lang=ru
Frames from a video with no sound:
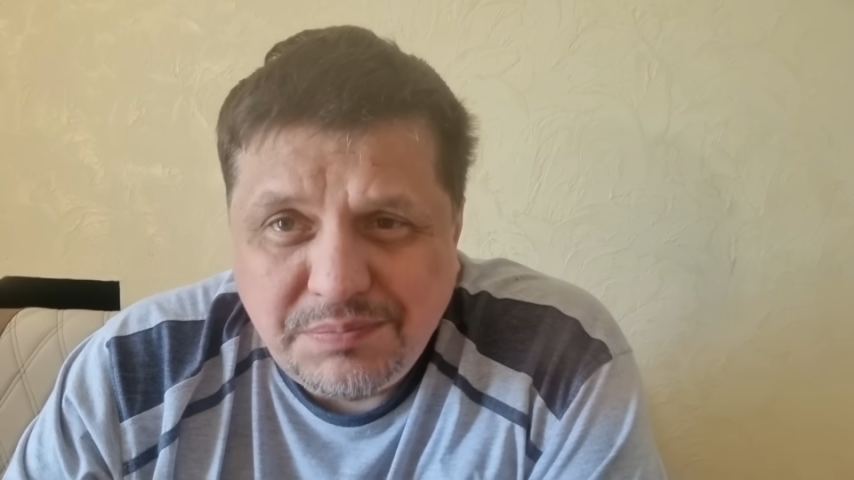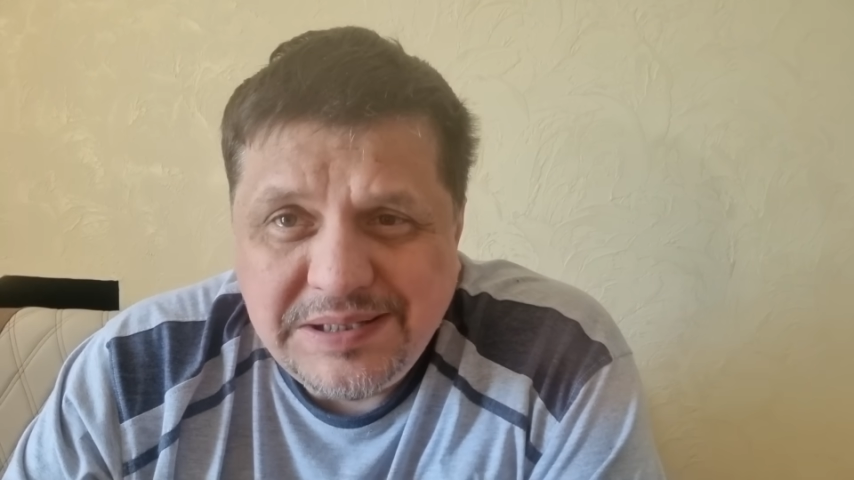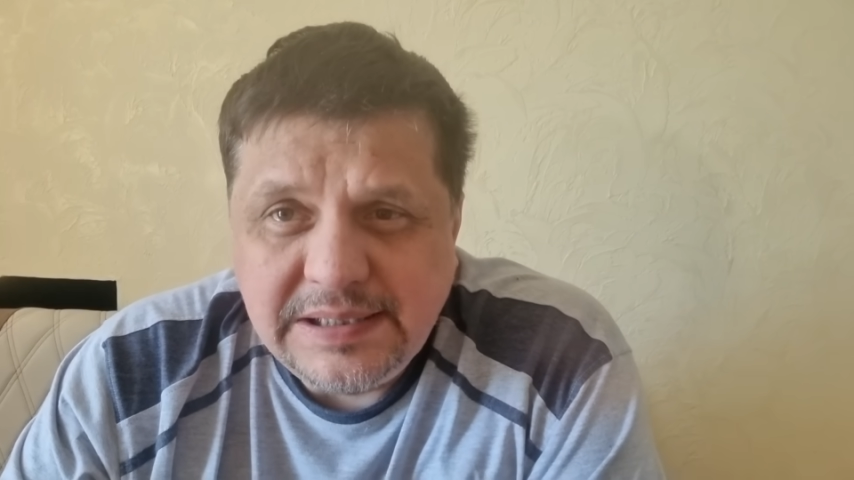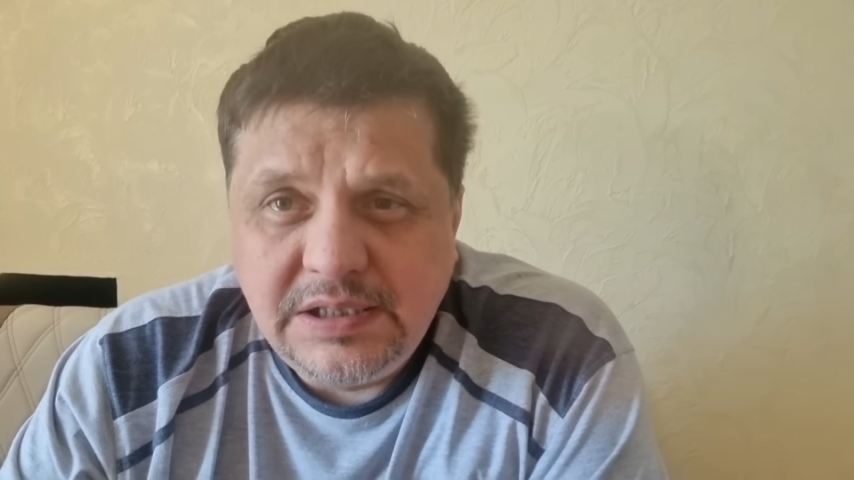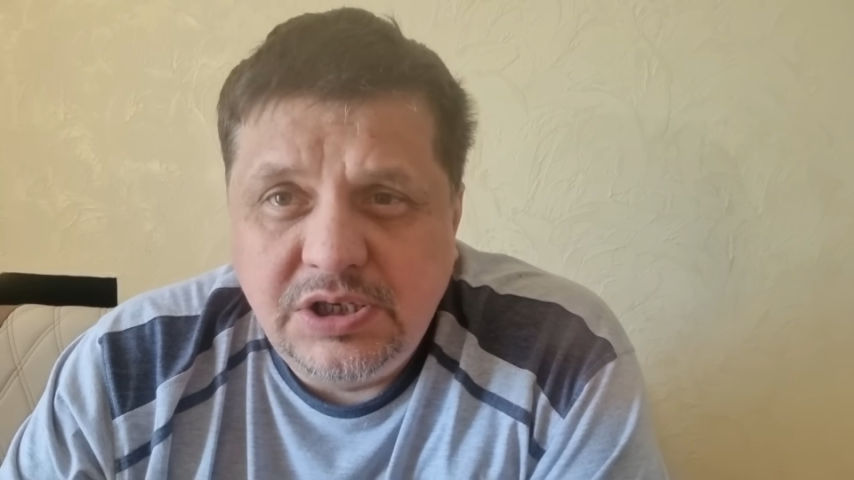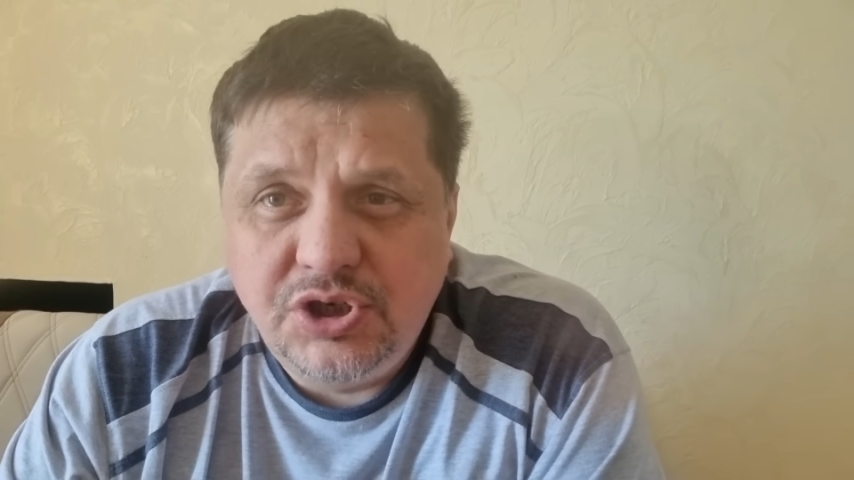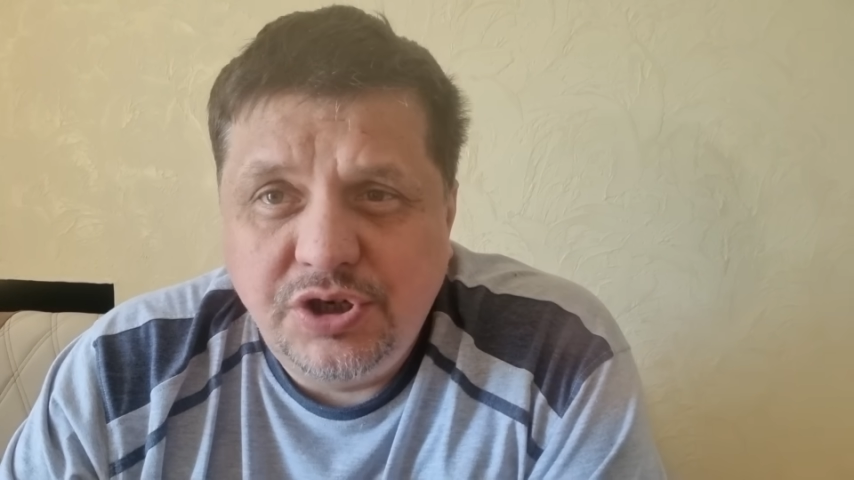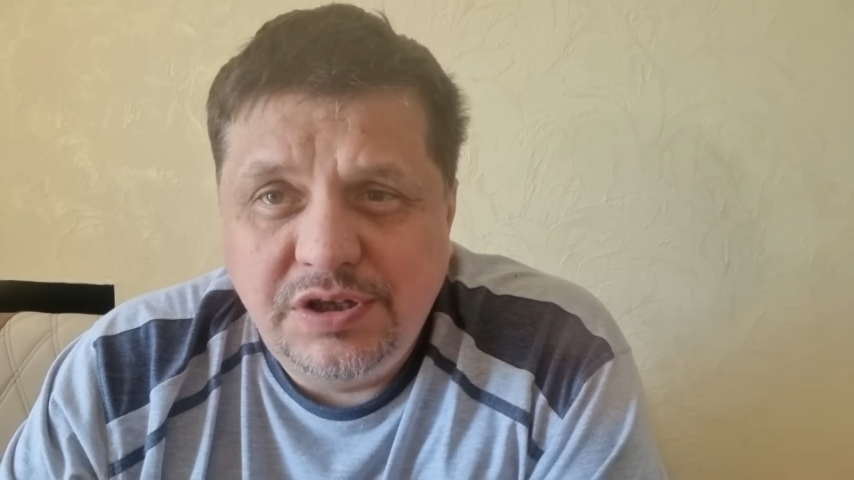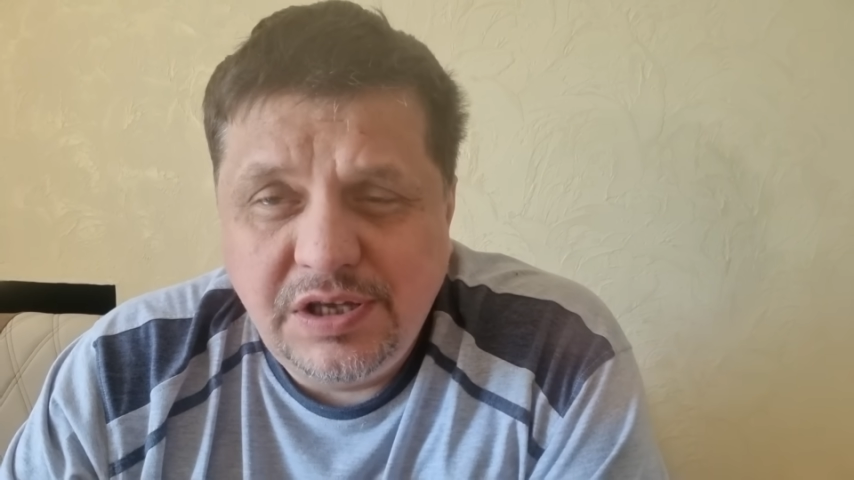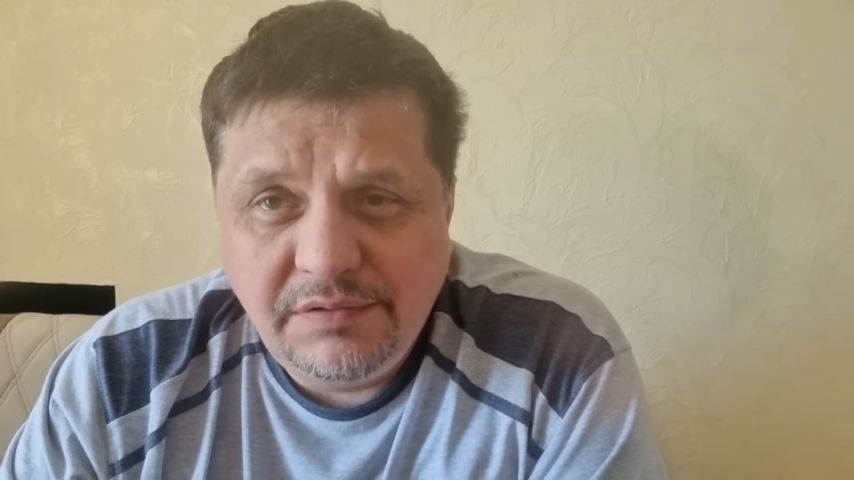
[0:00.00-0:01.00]
быть
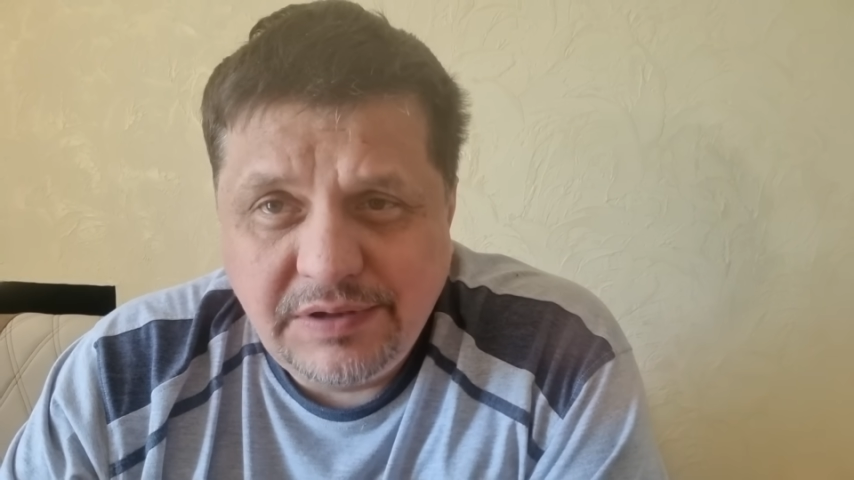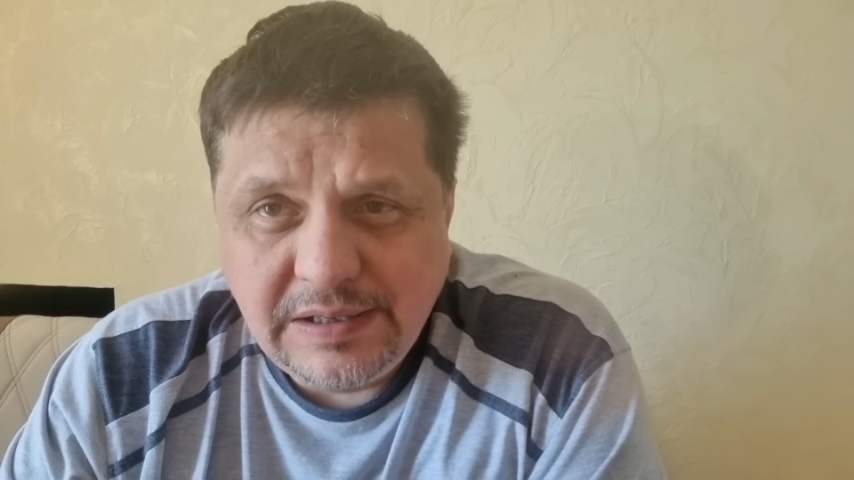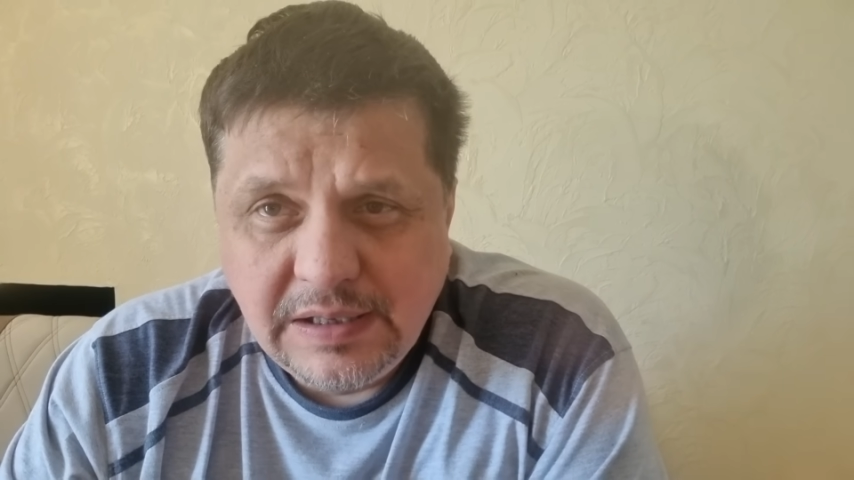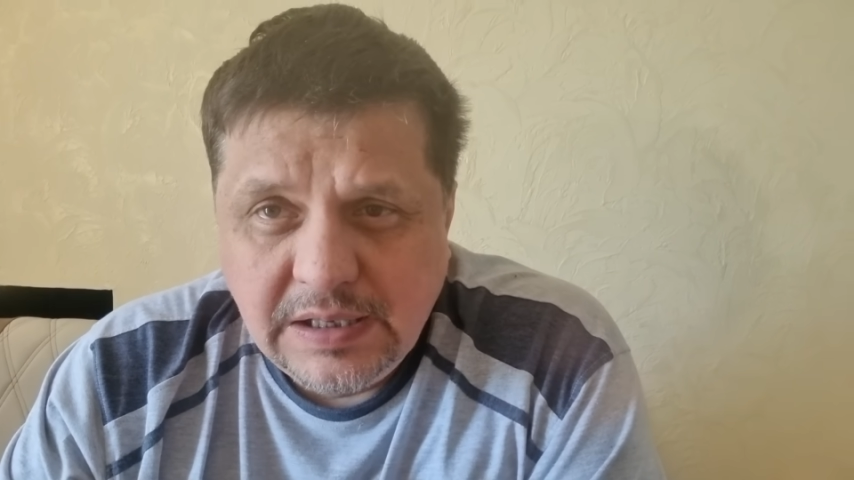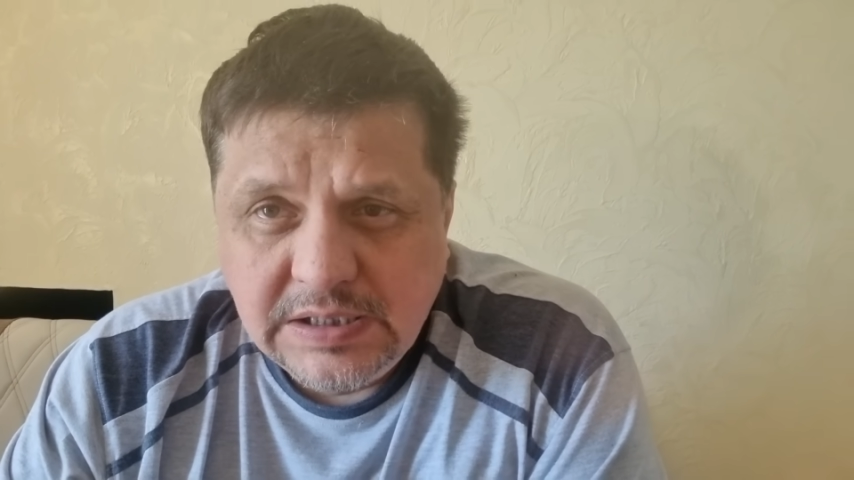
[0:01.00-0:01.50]
ежедневный,